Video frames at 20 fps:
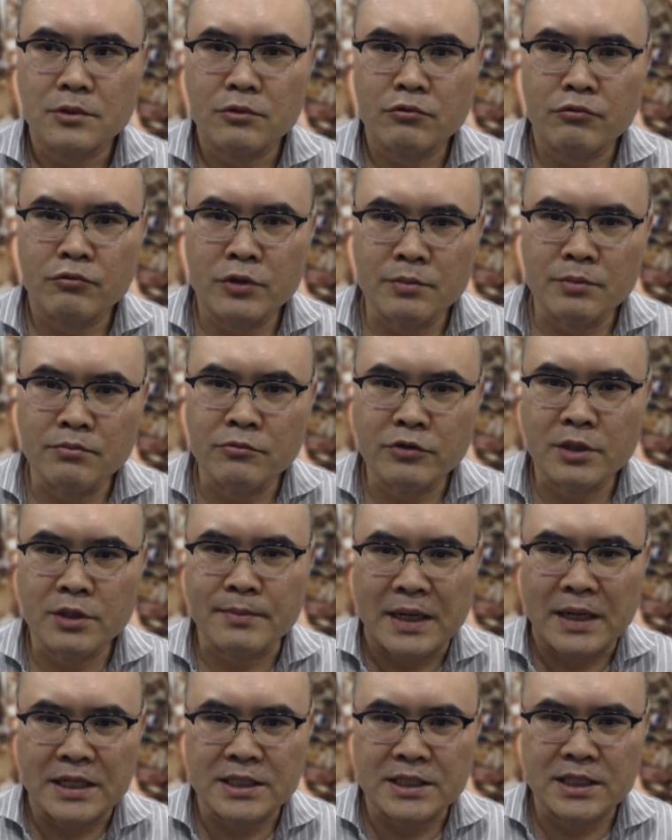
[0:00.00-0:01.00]
윗물이
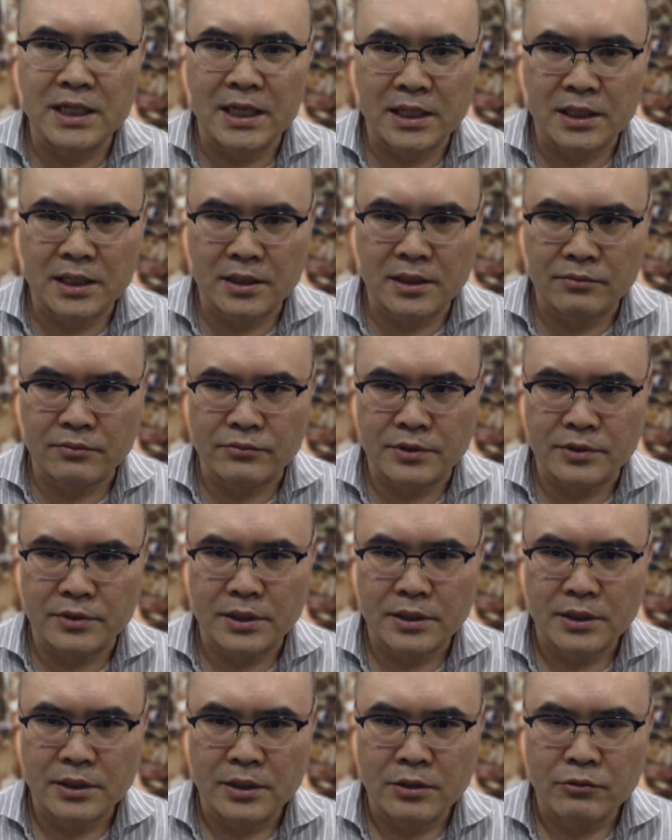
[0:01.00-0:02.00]
맑지 않기 때문에
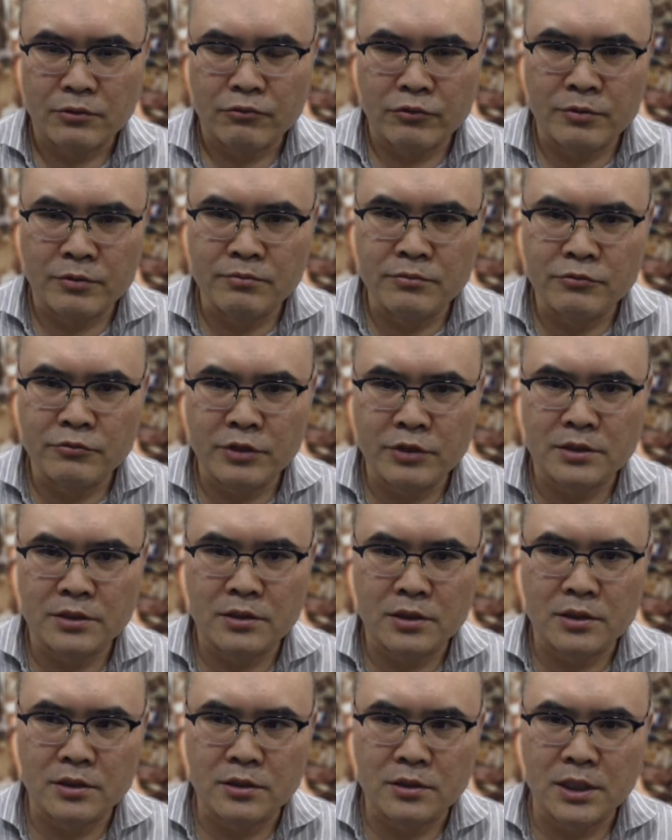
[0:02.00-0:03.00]

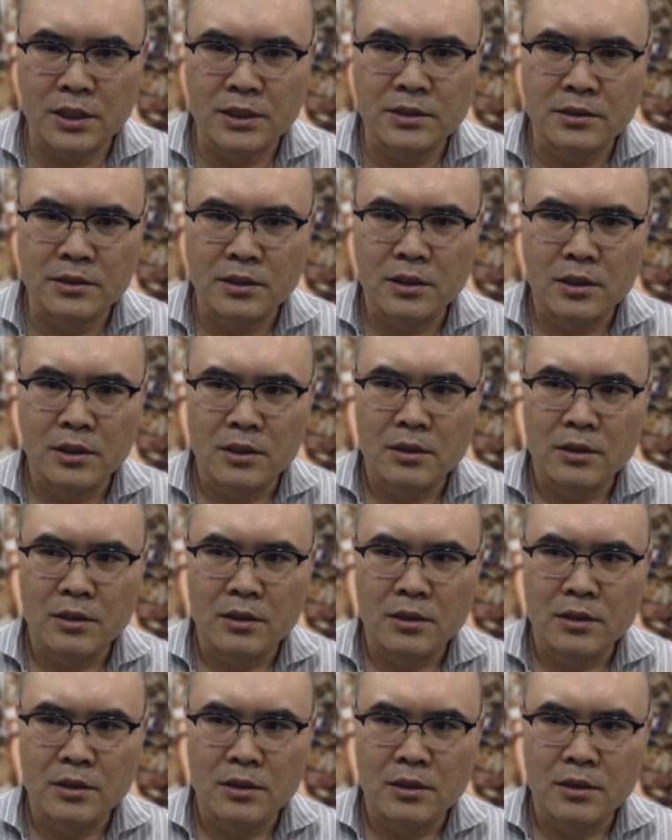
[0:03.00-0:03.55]
윗물에서 그러한